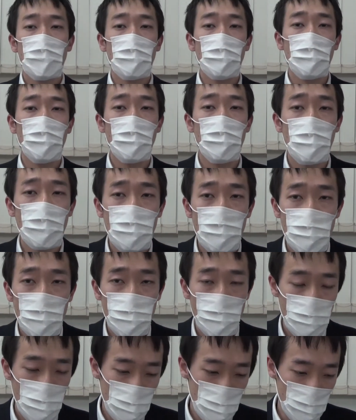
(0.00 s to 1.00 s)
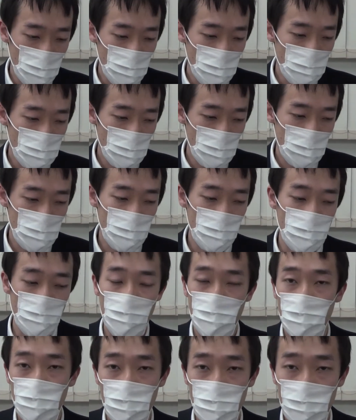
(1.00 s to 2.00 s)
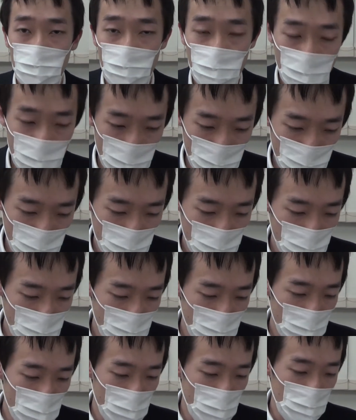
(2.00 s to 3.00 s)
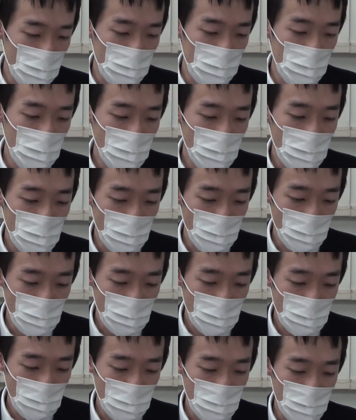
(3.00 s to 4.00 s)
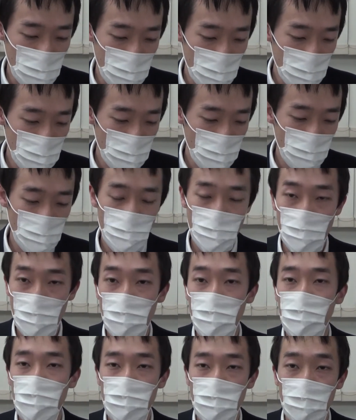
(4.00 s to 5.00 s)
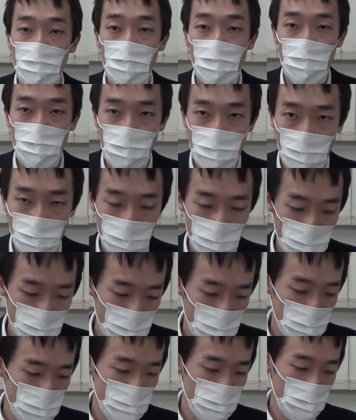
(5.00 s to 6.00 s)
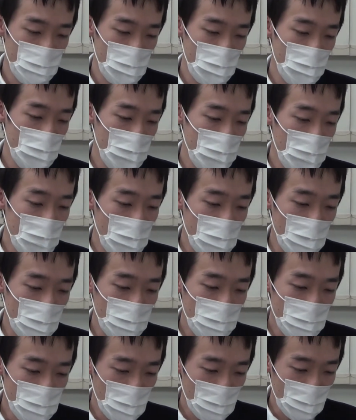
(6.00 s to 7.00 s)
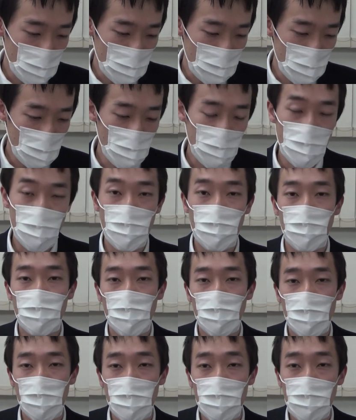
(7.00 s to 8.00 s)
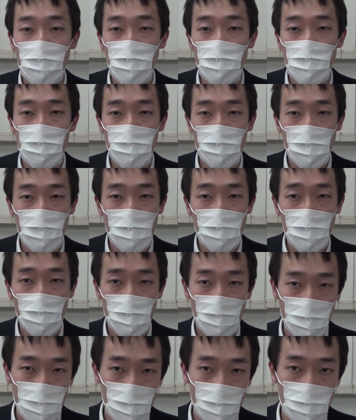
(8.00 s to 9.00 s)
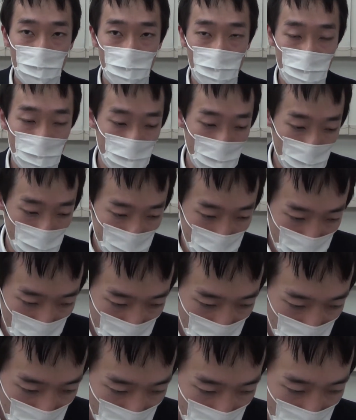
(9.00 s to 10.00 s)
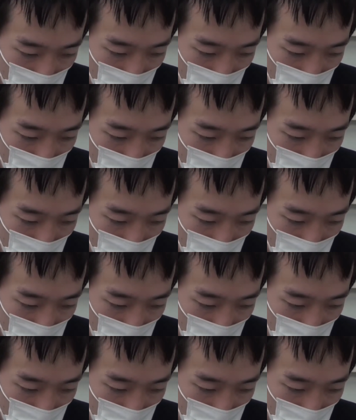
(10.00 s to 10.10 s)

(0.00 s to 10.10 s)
インターンシップ生の田代慎太郎です前回は事前準備についてでした今回は聖地巡礼1日目から語ろうと思います